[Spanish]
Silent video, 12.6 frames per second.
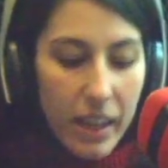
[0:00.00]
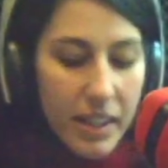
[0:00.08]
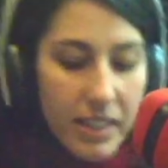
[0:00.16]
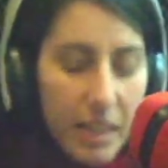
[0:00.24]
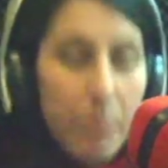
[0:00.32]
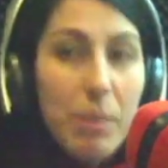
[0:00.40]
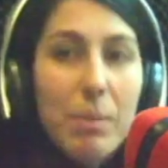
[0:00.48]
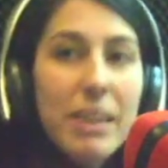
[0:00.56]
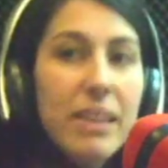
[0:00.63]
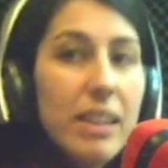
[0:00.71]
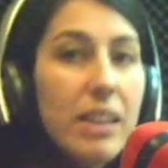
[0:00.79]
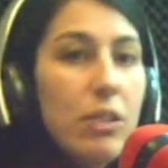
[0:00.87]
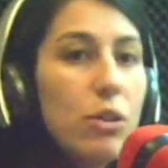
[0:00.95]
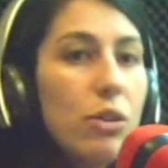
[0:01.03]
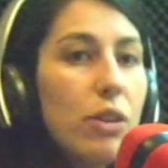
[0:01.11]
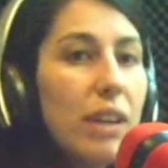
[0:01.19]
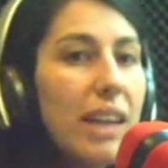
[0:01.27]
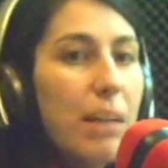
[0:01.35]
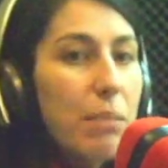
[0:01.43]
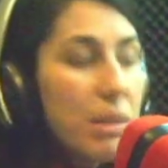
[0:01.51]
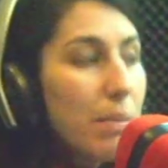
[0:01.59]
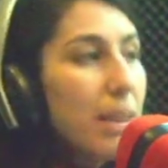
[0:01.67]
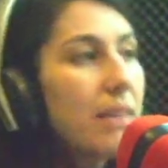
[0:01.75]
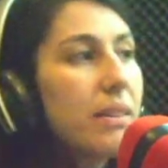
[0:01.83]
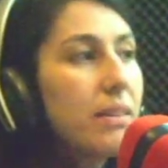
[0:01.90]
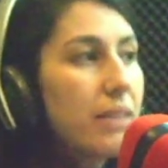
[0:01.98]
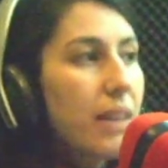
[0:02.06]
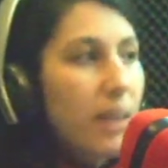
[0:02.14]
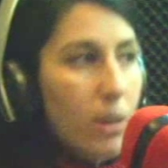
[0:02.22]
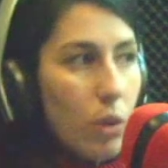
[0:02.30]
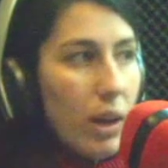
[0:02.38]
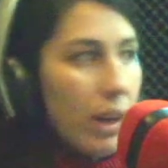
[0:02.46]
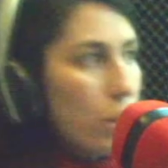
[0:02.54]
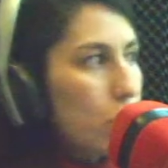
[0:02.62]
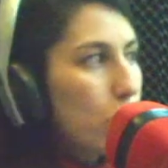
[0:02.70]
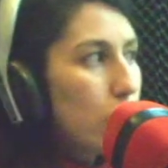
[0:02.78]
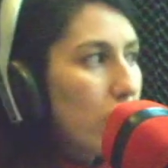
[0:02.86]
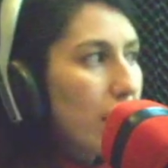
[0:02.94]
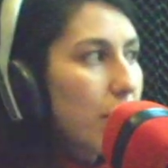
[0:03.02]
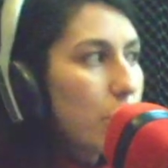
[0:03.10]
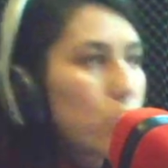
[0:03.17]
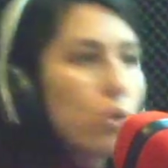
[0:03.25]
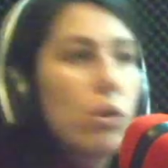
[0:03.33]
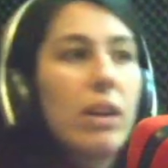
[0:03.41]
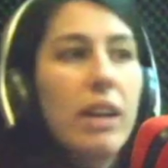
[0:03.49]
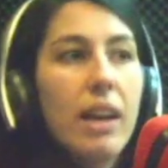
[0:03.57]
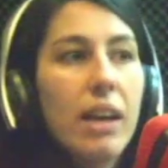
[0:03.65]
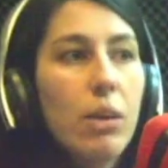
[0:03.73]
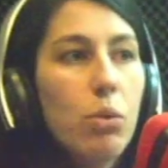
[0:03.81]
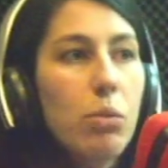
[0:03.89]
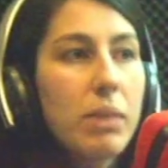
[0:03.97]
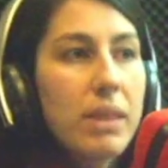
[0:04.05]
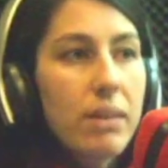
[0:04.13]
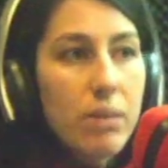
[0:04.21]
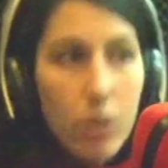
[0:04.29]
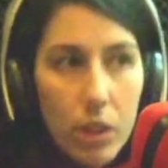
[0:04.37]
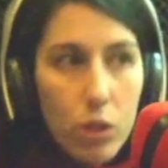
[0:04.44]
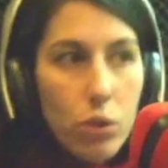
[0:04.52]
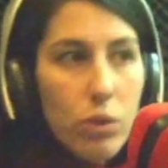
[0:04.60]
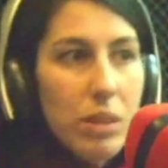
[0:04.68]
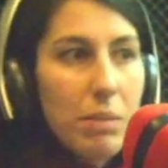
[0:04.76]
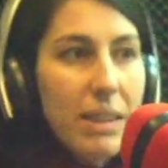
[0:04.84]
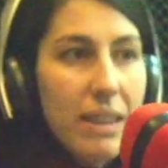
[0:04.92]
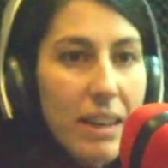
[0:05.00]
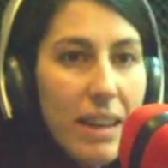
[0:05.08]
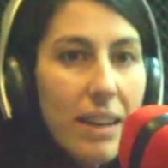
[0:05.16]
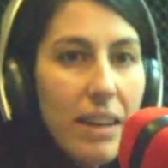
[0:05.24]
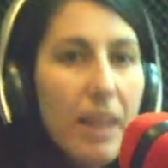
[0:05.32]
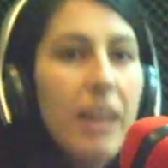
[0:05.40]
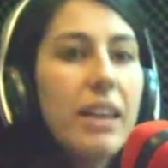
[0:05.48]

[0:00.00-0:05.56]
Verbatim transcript: siempre manteniendo la misma licencia con la que nosotros sacamos toda la documentación y todo ese material